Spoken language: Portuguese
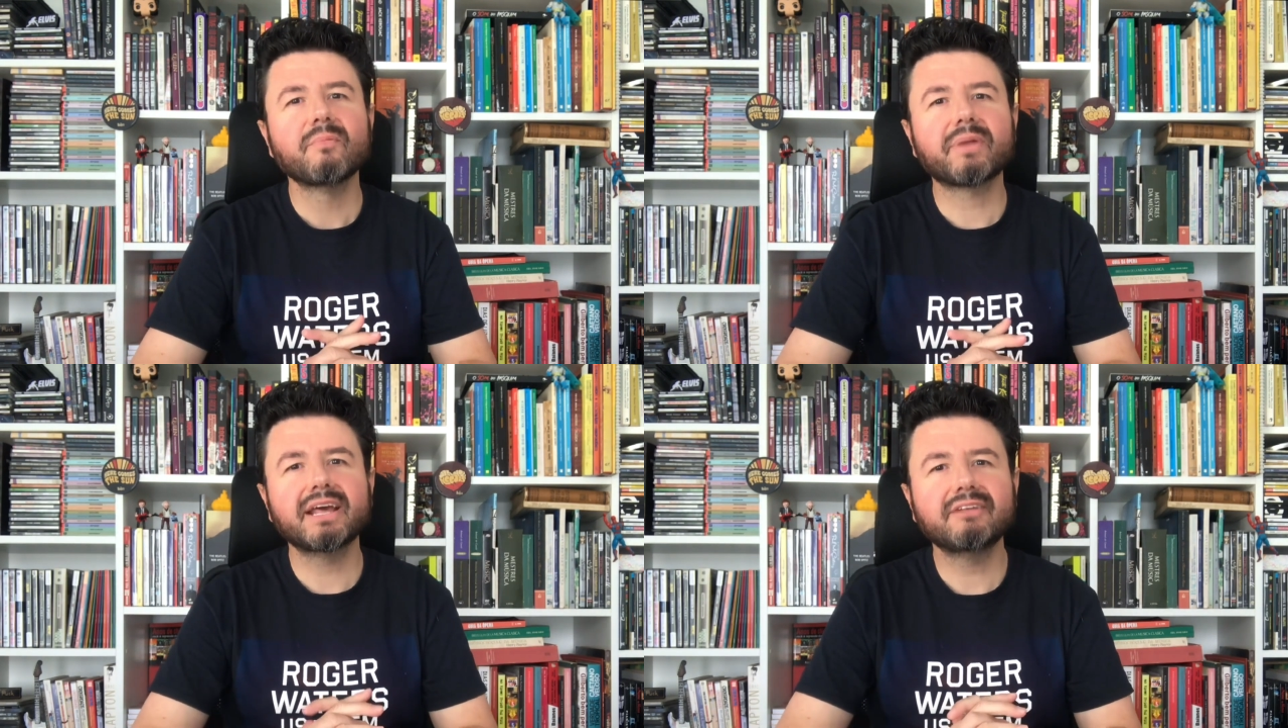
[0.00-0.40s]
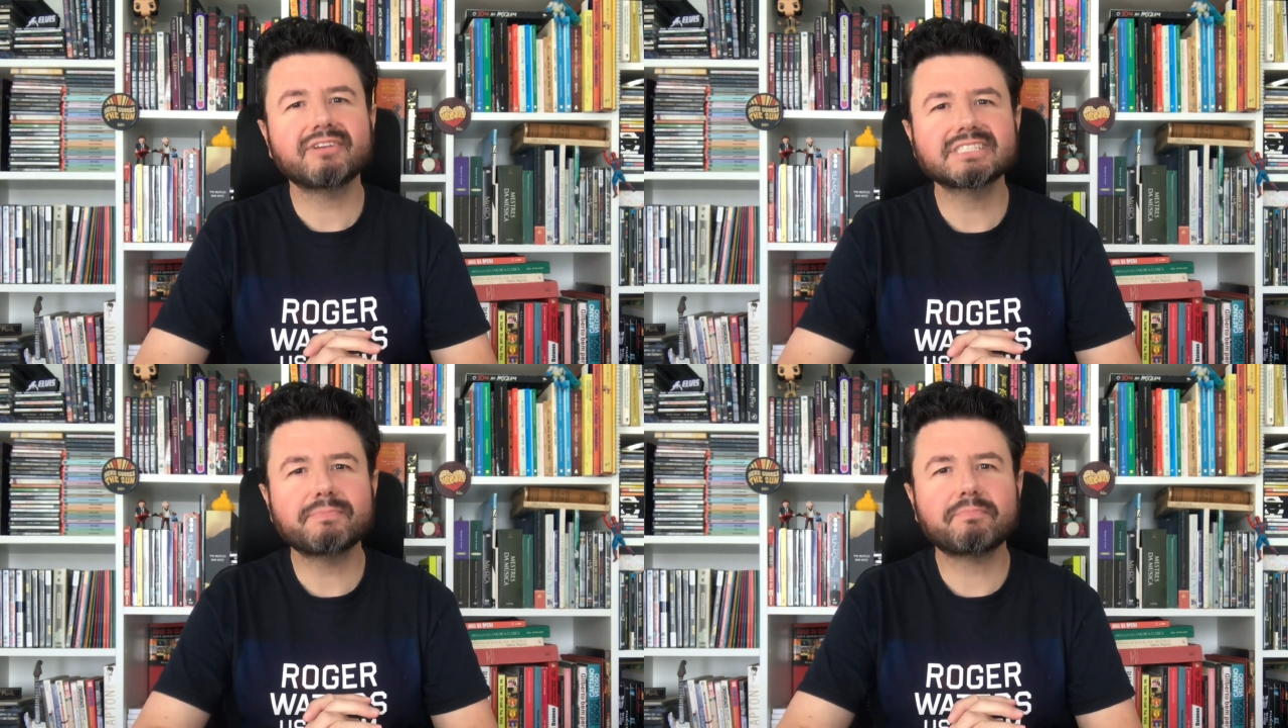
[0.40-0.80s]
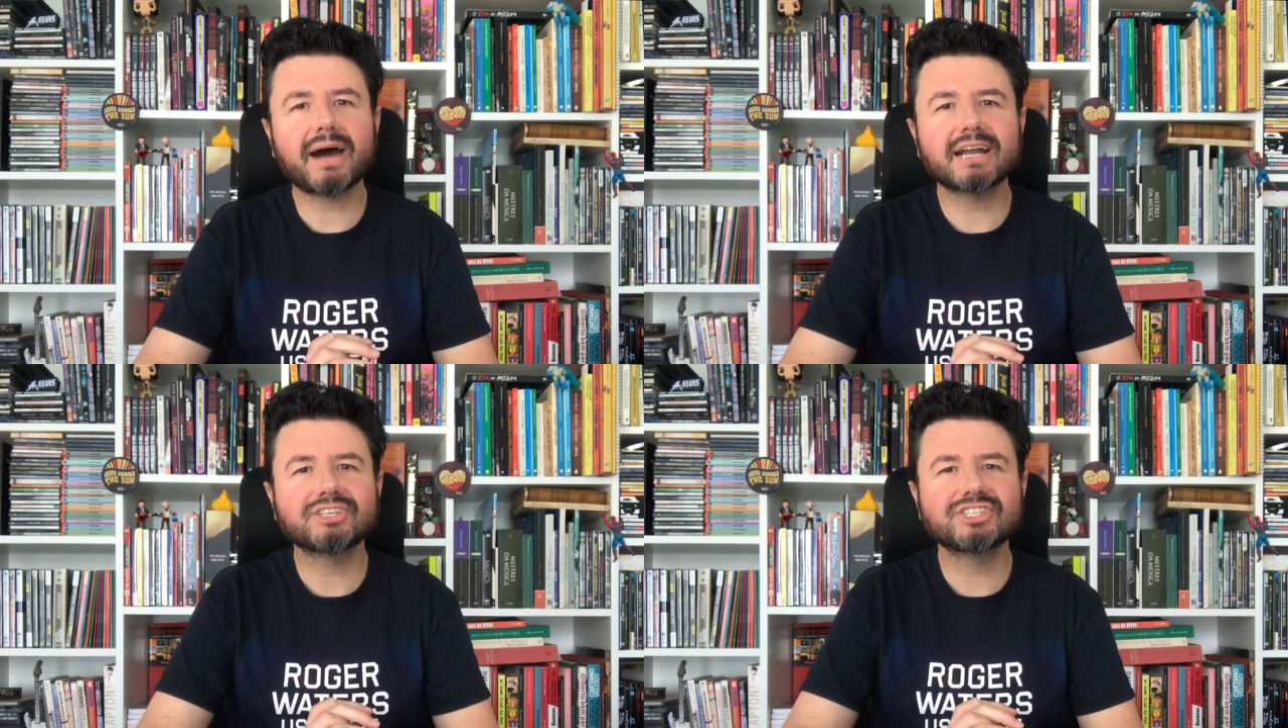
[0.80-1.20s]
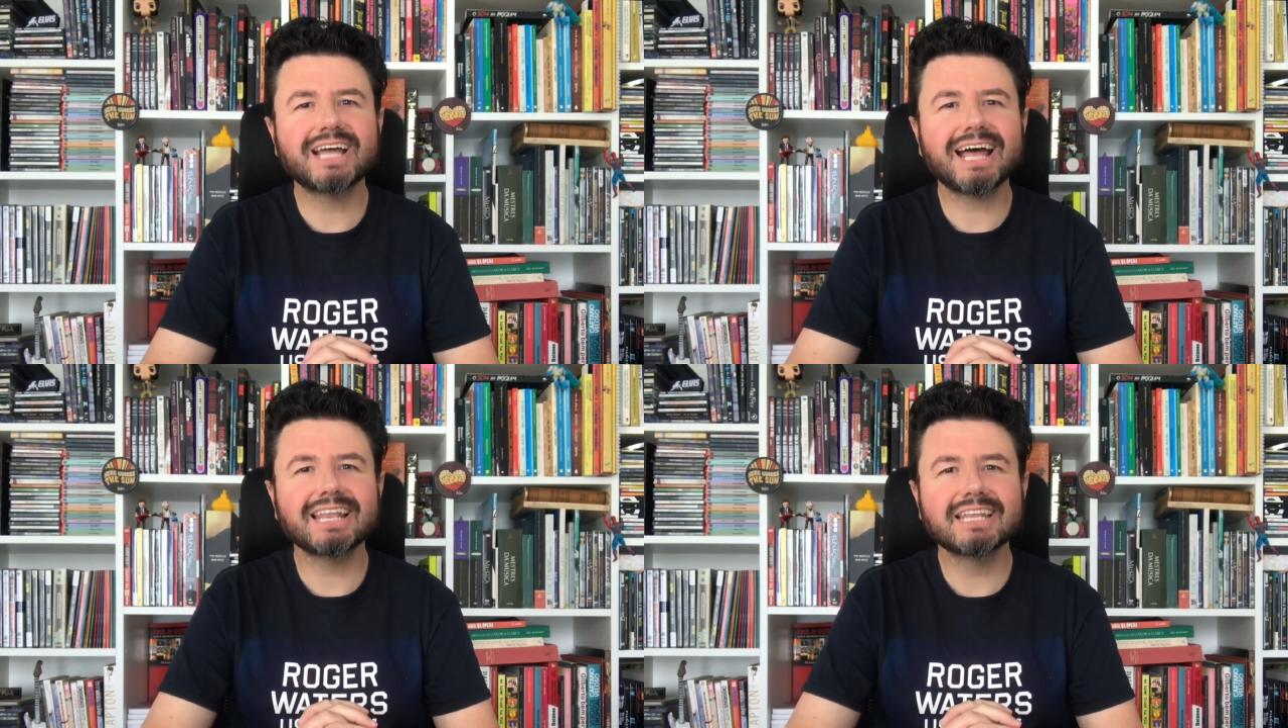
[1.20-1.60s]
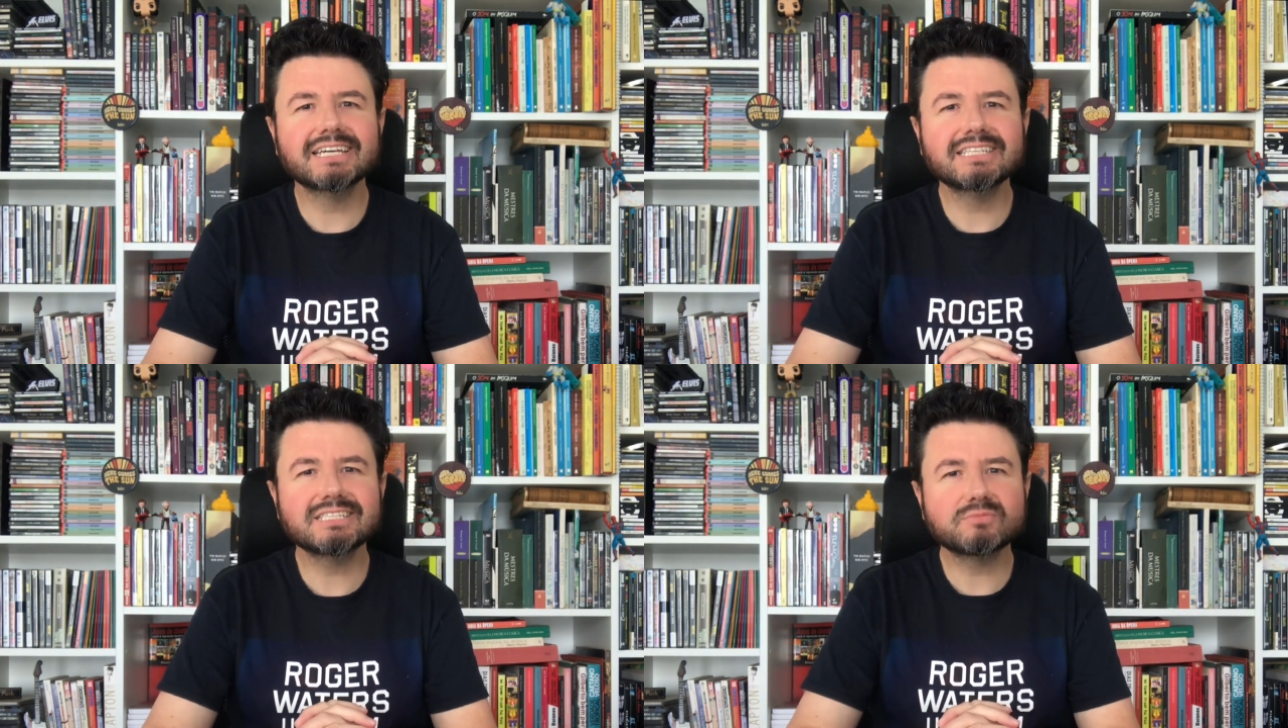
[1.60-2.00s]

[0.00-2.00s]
para ele fazer parte da Alanis